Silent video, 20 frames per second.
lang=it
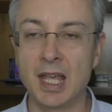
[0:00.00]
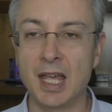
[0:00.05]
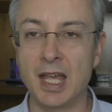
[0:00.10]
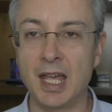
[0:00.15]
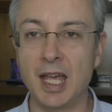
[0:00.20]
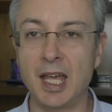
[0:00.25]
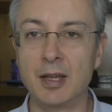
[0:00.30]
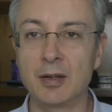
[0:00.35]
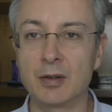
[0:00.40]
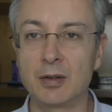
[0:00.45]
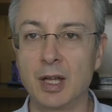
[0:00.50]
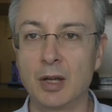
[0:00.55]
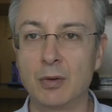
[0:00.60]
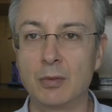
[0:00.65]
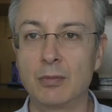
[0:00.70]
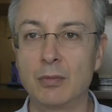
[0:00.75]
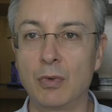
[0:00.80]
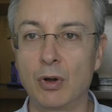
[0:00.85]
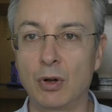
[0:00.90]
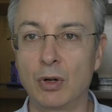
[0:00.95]
E è
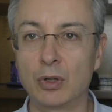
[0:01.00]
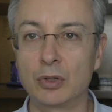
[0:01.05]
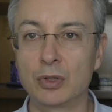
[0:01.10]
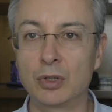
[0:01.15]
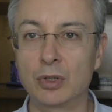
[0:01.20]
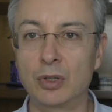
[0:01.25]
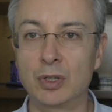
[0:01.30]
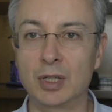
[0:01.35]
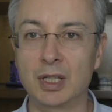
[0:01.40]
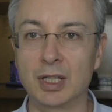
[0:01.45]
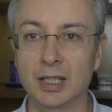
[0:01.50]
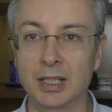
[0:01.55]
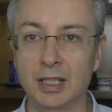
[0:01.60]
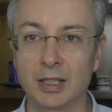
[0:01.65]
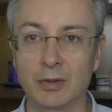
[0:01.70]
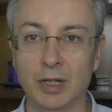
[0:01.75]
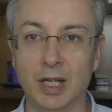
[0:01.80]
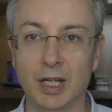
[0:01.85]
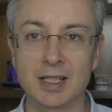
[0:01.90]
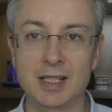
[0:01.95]
un modo che nel
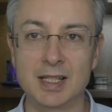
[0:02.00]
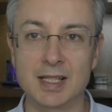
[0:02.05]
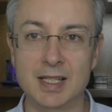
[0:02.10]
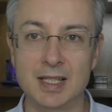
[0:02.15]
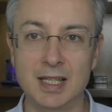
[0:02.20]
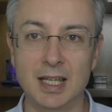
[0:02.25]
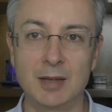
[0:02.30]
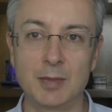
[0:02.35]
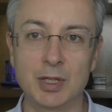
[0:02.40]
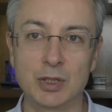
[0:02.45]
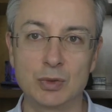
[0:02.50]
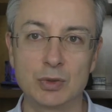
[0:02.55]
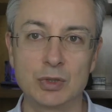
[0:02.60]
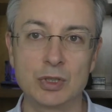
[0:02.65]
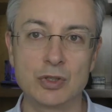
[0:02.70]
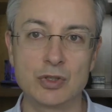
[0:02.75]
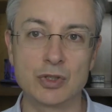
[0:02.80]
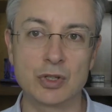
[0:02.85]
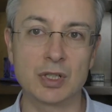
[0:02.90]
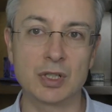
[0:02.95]
lavorare insieme tutti
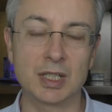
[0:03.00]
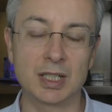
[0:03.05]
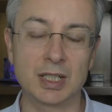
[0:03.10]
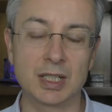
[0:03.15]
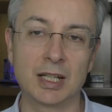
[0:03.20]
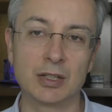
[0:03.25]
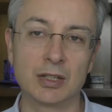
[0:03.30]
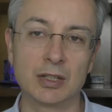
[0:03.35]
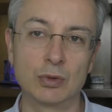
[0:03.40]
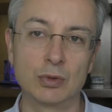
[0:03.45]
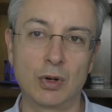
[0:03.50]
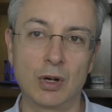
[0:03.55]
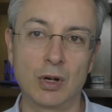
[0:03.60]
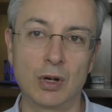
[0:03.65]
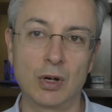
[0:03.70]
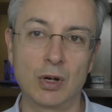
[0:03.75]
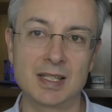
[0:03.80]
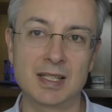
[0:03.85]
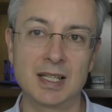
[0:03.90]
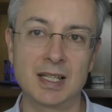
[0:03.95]
i giorni creando
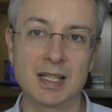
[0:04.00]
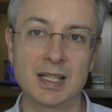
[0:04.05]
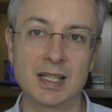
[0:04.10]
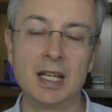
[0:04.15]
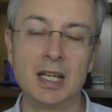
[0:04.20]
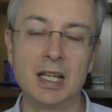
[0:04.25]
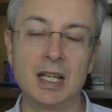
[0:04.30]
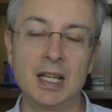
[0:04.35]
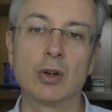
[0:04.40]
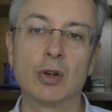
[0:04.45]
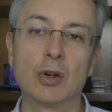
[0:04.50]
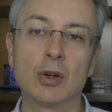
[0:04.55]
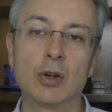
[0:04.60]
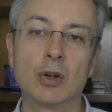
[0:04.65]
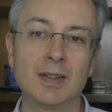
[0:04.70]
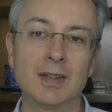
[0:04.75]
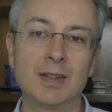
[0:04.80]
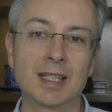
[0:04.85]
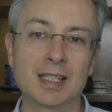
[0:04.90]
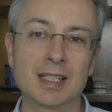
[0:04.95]
un'oasi, l'oasi
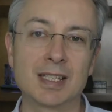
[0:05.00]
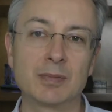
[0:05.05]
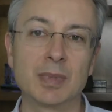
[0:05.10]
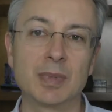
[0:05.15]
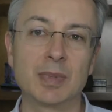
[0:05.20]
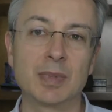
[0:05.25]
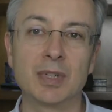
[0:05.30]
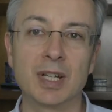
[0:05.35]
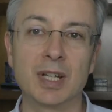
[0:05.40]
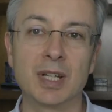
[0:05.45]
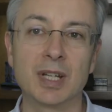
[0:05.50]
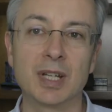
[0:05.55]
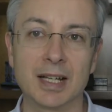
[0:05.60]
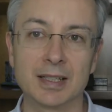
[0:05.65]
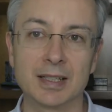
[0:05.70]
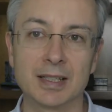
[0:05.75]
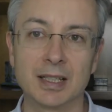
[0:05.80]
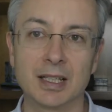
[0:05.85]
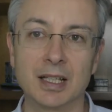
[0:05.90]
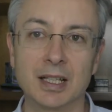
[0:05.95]
diventa sempre più
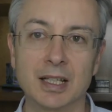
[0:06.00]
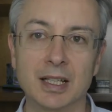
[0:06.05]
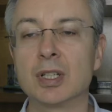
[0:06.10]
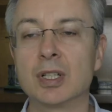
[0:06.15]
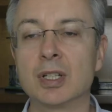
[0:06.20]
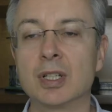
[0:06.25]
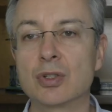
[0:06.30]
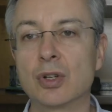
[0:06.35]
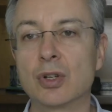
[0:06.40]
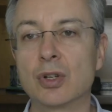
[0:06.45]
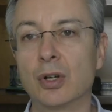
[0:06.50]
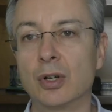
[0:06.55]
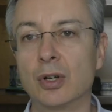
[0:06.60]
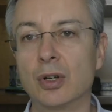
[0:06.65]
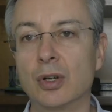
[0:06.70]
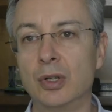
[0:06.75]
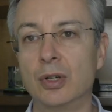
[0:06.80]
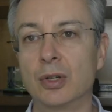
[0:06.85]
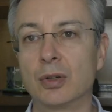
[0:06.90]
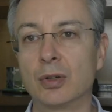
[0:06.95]
grande importante, non è
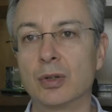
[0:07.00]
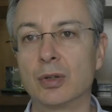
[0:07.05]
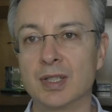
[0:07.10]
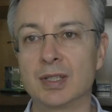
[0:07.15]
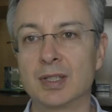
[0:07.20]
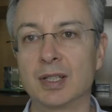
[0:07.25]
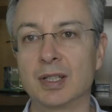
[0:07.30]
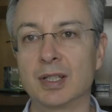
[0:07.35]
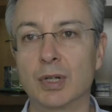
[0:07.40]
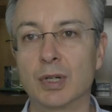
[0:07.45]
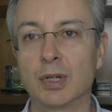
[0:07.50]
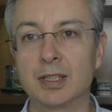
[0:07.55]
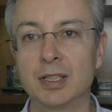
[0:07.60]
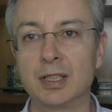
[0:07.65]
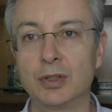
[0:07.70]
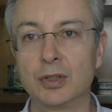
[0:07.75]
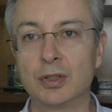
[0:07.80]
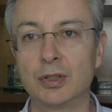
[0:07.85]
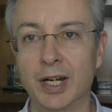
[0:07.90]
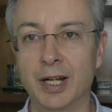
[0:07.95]
solo questi tre quarti
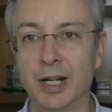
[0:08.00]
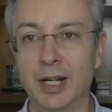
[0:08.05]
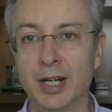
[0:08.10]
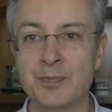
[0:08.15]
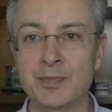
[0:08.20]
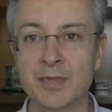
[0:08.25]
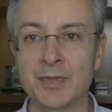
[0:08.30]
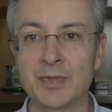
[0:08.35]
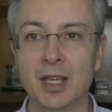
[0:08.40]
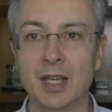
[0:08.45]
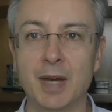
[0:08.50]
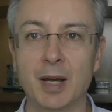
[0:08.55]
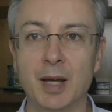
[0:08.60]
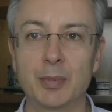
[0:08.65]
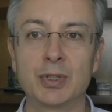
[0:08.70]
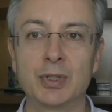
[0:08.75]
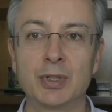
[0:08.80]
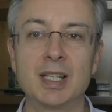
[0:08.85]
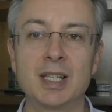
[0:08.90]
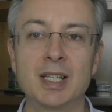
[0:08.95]
d'ora, ma
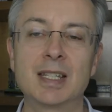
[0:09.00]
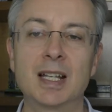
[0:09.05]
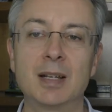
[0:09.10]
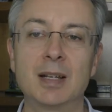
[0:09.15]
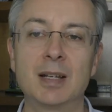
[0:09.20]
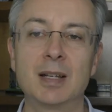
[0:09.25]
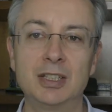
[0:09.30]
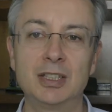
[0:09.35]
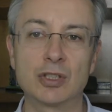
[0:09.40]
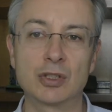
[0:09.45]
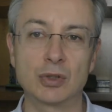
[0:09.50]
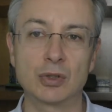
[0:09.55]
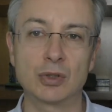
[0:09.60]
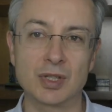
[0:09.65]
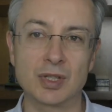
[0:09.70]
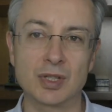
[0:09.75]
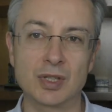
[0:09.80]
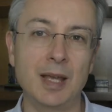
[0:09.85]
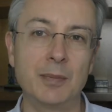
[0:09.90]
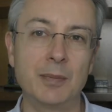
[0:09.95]
potenzialmente sono
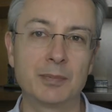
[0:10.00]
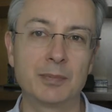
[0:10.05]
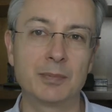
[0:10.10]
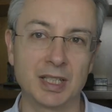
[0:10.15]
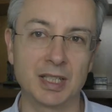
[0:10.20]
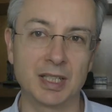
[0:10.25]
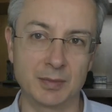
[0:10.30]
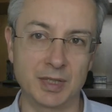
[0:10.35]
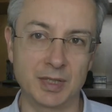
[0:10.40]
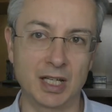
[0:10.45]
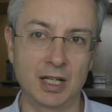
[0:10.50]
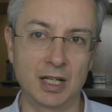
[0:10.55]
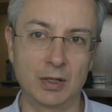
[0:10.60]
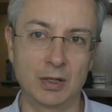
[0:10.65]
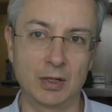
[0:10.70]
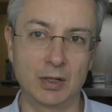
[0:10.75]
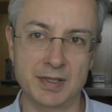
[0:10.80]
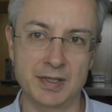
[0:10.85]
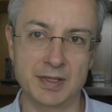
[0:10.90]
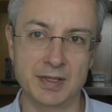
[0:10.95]
sempre nella mia
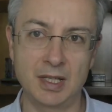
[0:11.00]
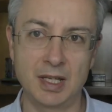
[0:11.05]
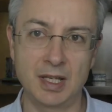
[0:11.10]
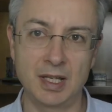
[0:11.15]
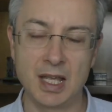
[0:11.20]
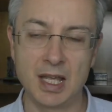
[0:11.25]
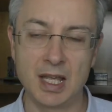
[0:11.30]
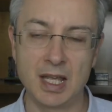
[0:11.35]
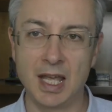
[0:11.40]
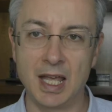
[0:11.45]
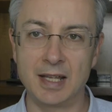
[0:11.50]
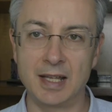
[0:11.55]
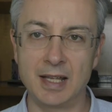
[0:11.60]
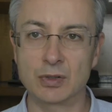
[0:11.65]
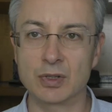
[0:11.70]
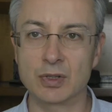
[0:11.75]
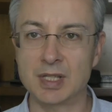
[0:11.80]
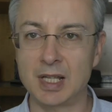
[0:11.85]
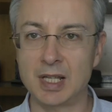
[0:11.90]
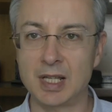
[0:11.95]
oasi e
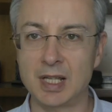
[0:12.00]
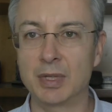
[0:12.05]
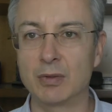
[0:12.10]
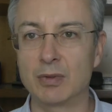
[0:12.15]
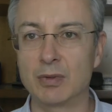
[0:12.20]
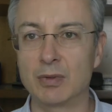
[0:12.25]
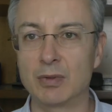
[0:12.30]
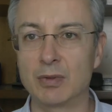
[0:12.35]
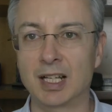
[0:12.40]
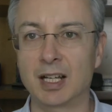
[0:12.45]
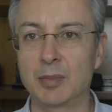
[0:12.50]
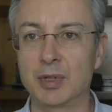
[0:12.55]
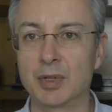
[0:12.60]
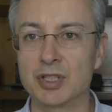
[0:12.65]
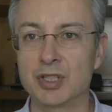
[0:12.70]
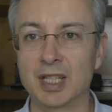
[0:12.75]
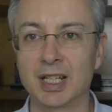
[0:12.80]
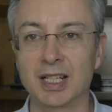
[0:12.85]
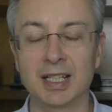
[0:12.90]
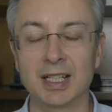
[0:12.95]
sono sempre in questa
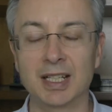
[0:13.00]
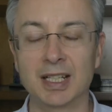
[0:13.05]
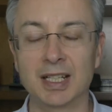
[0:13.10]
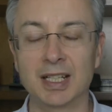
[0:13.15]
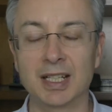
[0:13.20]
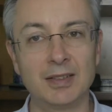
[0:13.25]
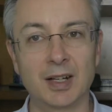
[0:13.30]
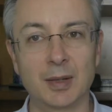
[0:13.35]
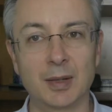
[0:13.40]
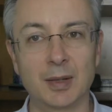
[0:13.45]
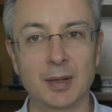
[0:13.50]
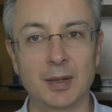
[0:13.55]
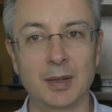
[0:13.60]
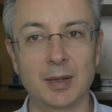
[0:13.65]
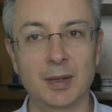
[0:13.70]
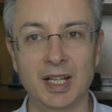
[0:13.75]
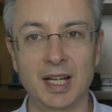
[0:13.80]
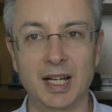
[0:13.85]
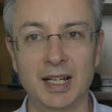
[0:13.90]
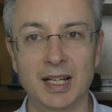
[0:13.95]
capacità creativa
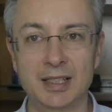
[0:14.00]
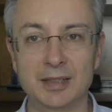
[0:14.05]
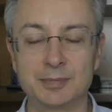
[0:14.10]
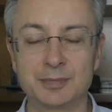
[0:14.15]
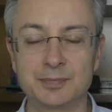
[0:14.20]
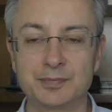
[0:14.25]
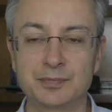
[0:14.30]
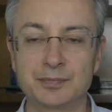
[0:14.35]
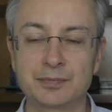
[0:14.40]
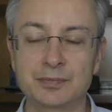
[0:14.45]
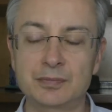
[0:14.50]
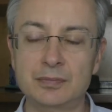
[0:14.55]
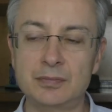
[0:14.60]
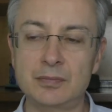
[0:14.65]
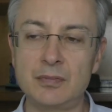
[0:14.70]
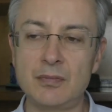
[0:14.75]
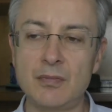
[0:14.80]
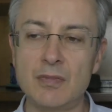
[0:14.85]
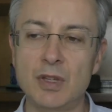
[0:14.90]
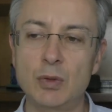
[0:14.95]
amplificata.
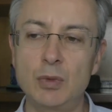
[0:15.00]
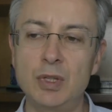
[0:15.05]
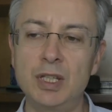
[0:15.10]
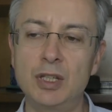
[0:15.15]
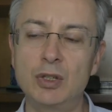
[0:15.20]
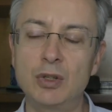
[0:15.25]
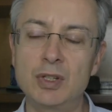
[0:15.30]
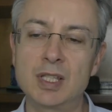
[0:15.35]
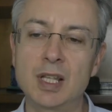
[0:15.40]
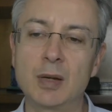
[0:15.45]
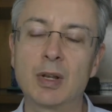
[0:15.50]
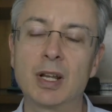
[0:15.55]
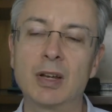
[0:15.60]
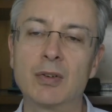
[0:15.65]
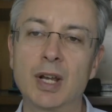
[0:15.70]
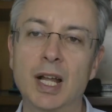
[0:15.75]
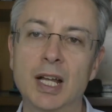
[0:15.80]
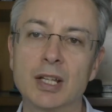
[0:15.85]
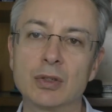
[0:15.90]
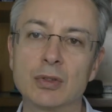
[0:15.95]
Quindi noi stiamo
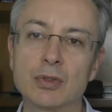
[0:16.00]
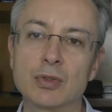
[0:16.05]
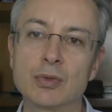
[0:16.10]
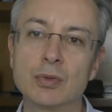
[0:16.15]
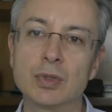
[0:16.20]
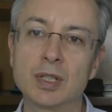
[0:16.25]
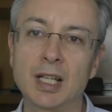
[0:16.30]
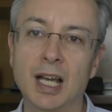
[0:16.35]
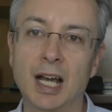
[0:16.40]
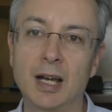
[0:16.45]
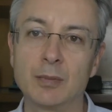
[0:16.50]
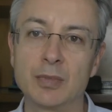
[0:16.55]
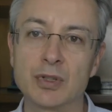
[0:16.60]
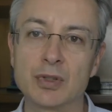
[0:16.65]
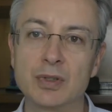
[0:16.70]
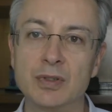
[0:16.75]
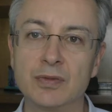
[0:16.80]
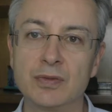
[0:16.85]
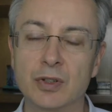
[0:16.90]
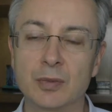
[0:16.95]
lavorando sul campo,
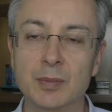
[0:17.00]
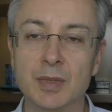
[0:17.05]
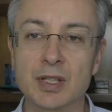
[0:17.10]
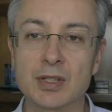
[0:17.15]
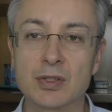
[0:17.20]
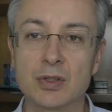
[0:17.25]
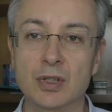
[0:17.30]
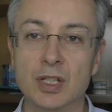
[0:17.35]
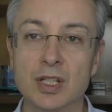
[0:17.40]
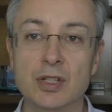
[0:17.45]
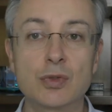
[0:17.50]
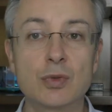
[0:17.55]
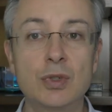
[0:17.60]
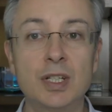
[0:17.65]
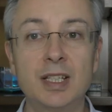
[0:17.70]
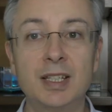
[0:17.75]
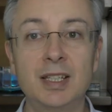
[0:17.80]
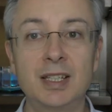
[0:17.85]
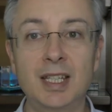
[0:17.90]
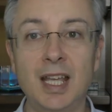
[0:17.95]
sull'informazione,
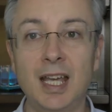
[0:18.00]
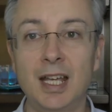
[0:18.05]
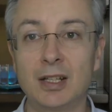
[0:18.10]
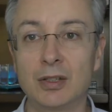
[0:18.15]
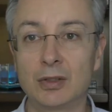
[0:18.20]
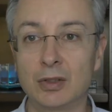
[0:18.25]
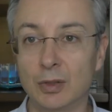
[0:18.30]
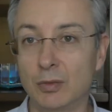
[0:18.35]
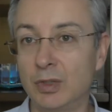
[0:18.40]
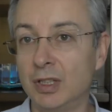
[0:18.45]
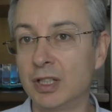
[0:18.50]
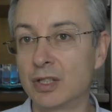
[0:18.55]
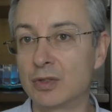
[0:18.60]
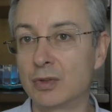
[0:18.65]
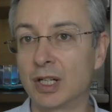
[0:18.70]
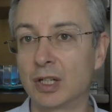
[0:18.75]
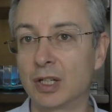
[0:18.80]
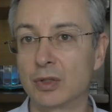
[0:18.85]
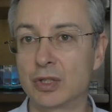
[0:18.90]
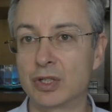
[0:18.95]
sull'intento e quindi
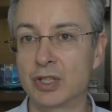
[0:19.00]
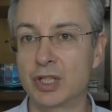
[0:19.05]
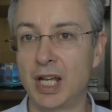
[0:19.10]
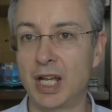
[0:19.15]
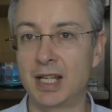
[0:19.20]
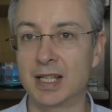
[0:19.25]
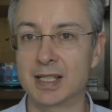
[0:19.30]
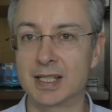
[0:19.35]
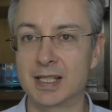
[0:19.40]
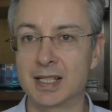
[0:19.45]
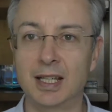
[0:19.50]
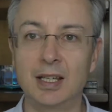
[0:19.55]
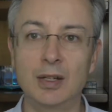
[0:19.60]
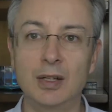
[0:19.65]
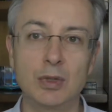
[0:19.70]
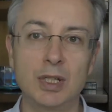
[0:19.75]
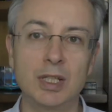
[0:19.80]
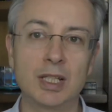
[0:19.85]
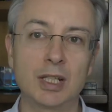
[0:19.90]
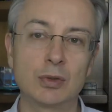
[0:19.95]
sulla coscienza che
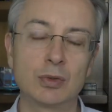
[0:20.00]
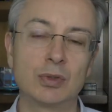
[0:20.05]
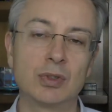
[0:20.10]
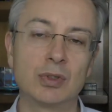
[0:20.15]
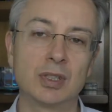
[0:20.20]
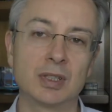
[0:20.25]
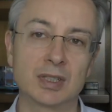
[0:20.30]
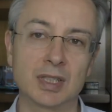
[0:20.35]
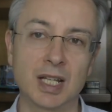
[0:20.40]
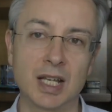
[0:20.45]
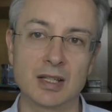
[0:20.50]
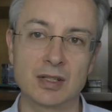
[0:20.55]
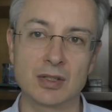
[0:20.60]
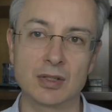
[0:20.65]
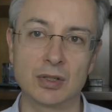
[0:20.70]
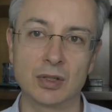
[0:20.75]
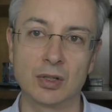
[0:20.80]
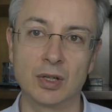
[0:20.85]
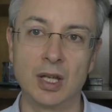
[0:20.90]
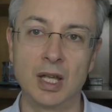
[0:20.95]
guida tutto il
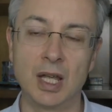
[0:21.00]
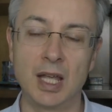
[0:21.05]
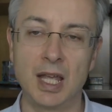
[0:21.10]
resto.